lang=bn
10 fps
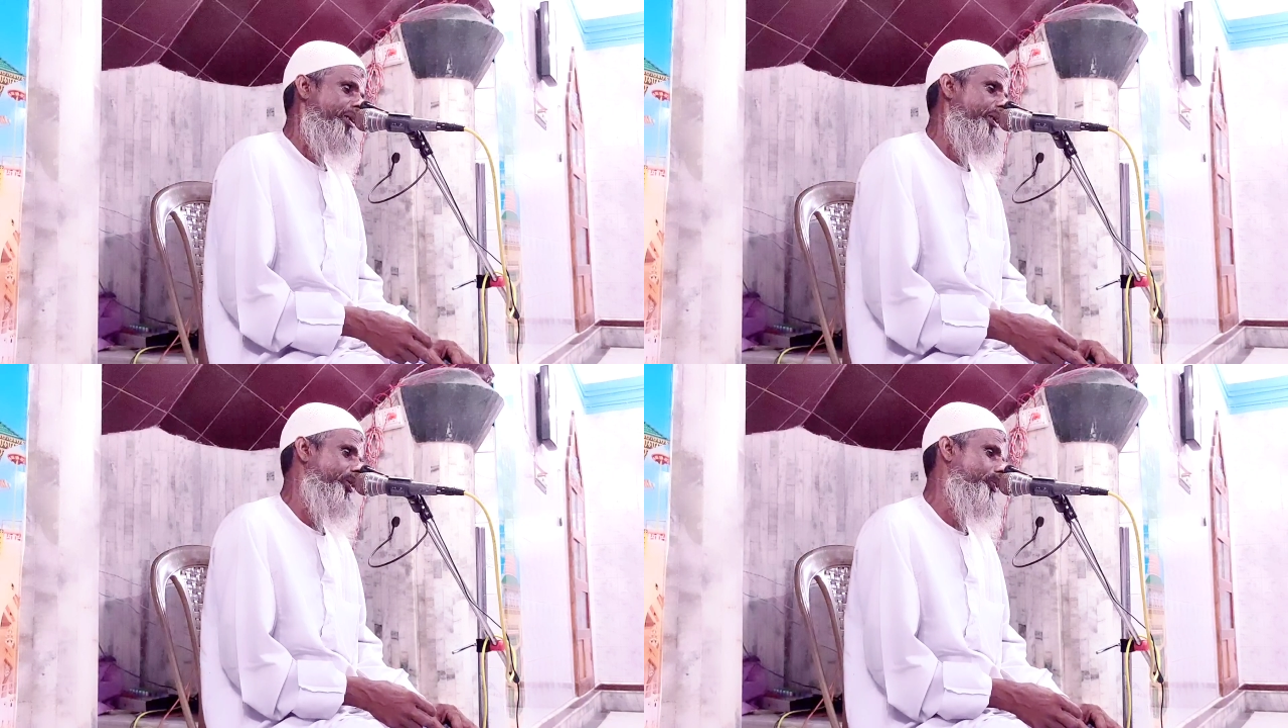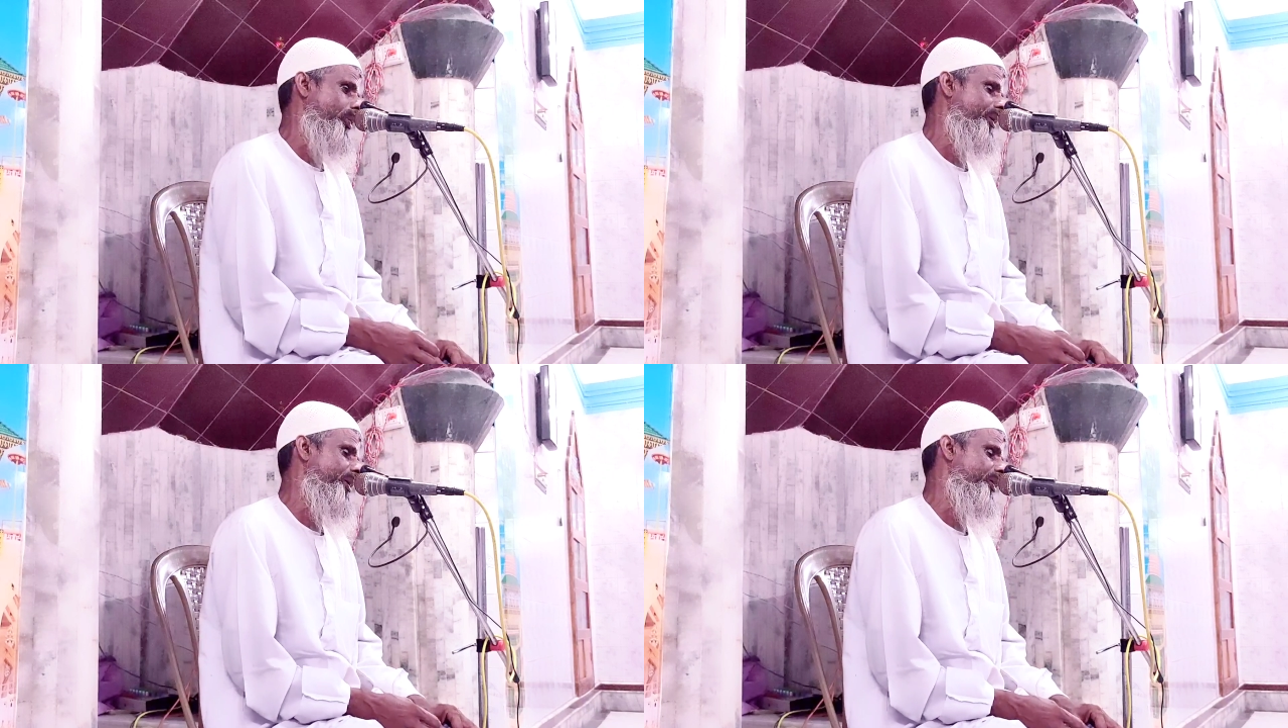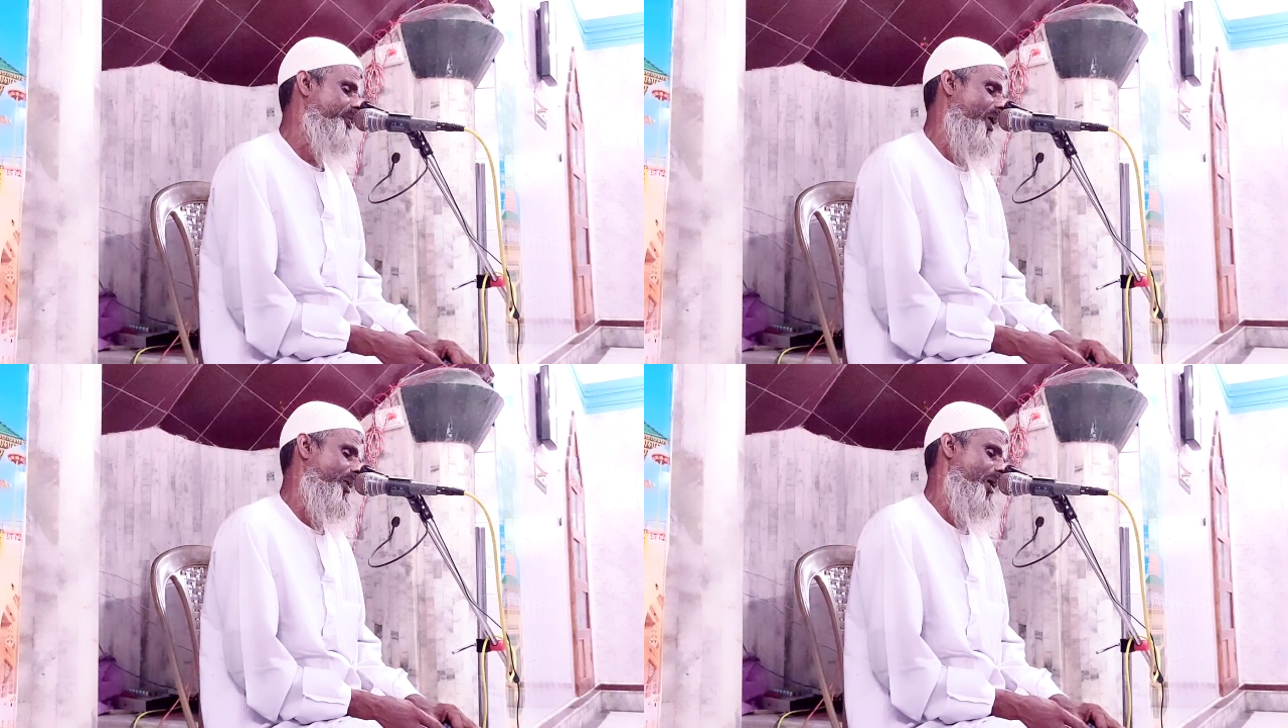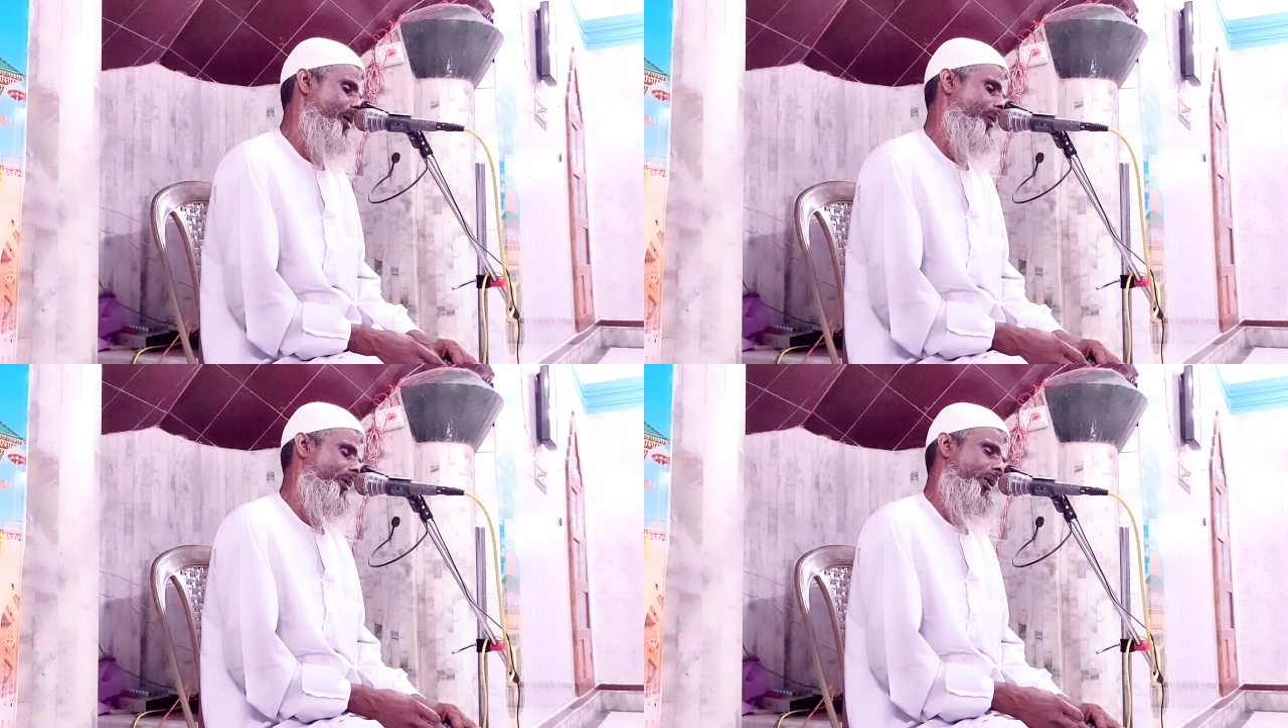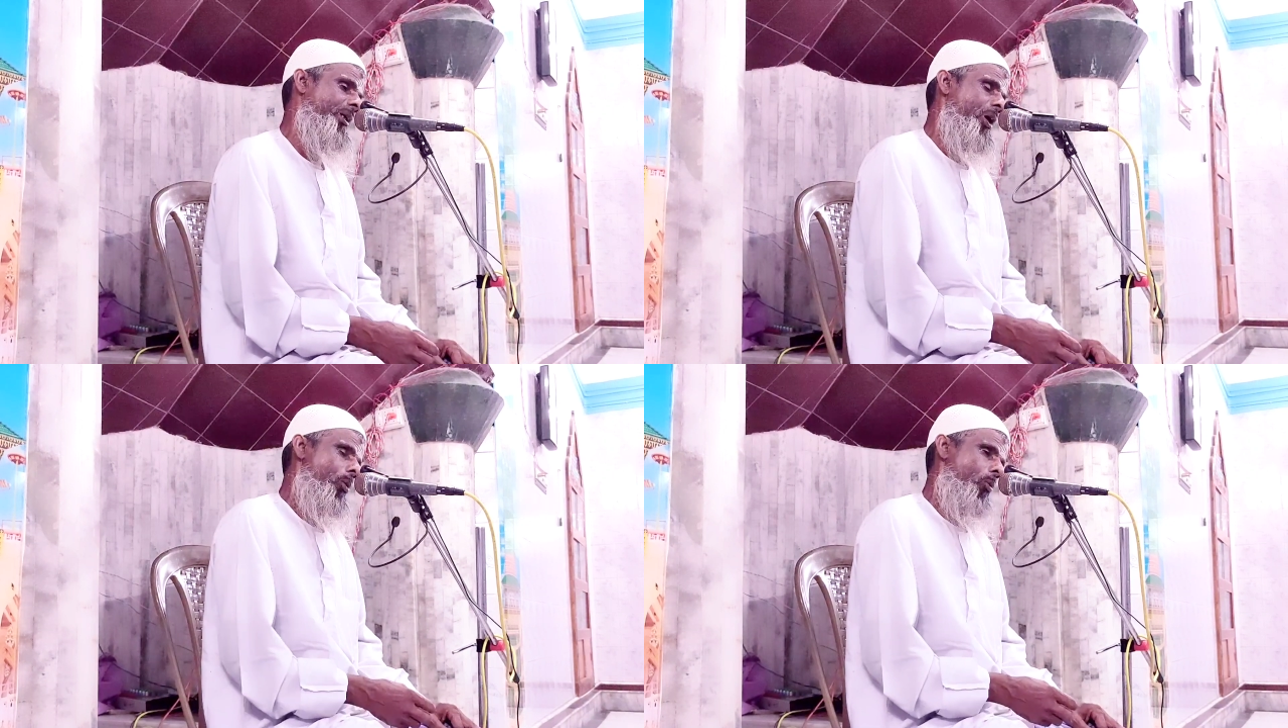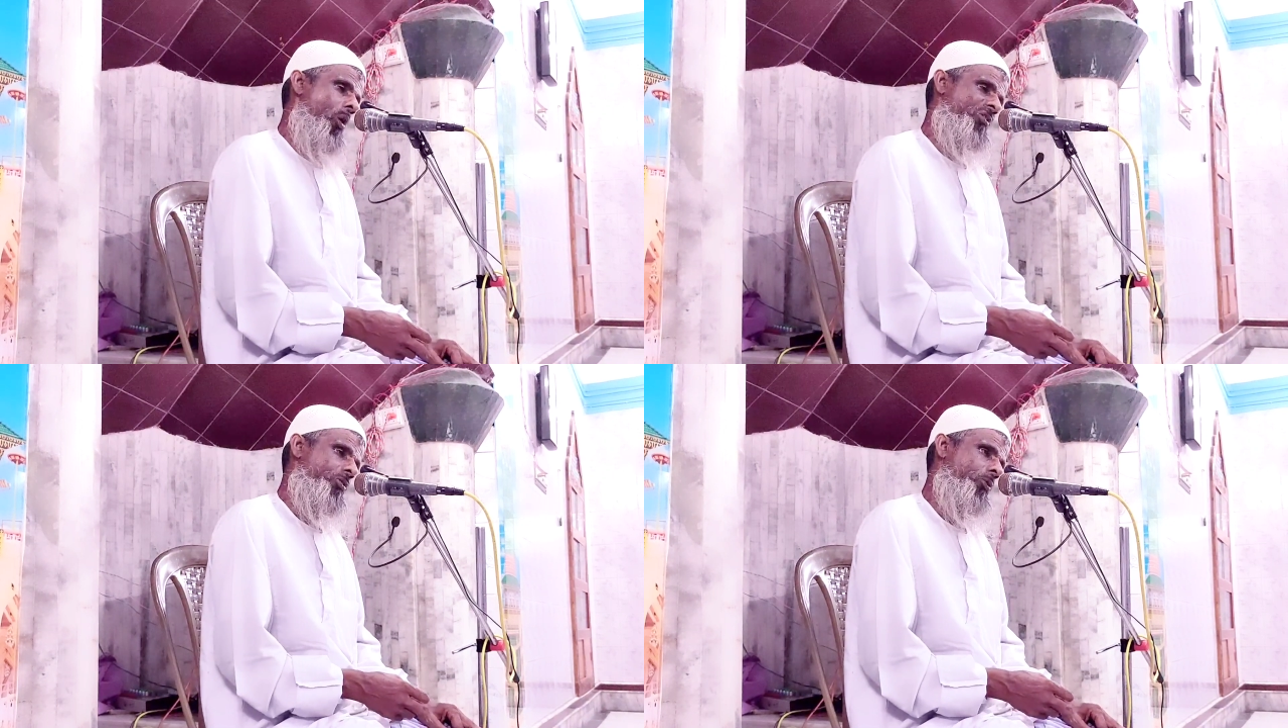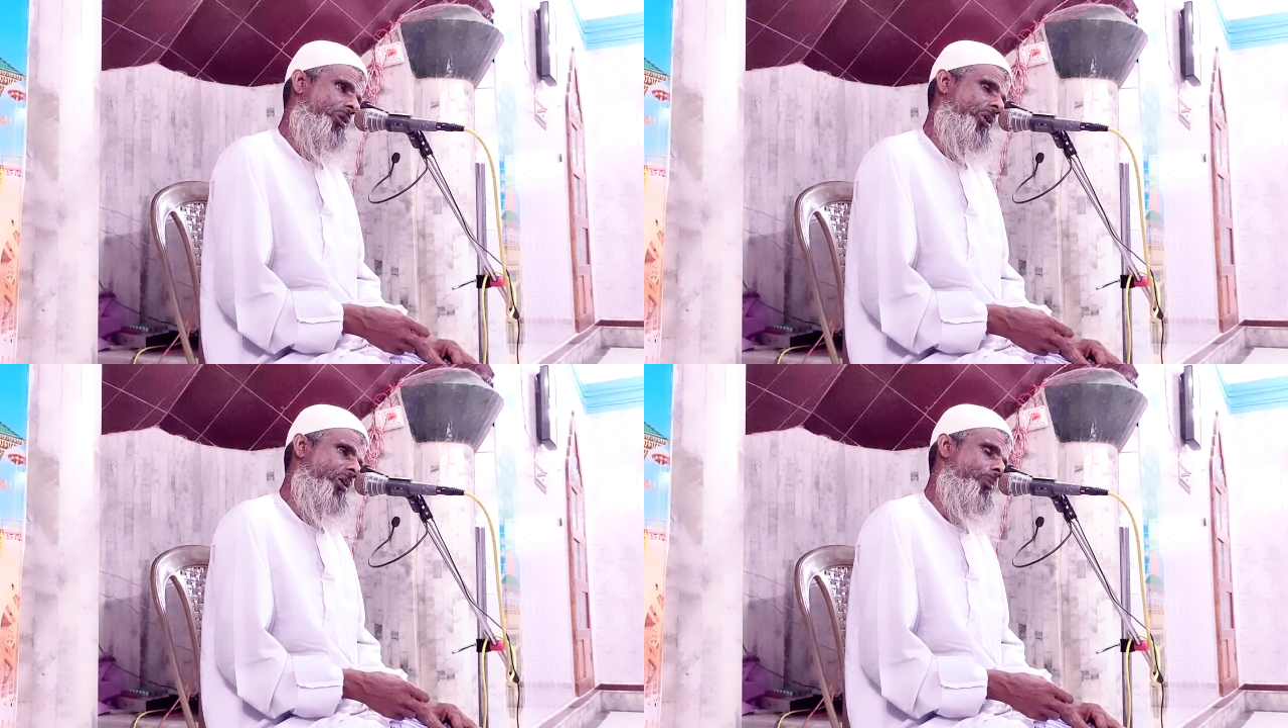নিশ্চয়ই ইনশাল্লাহ আমাকে ওয়াজ করিয়ে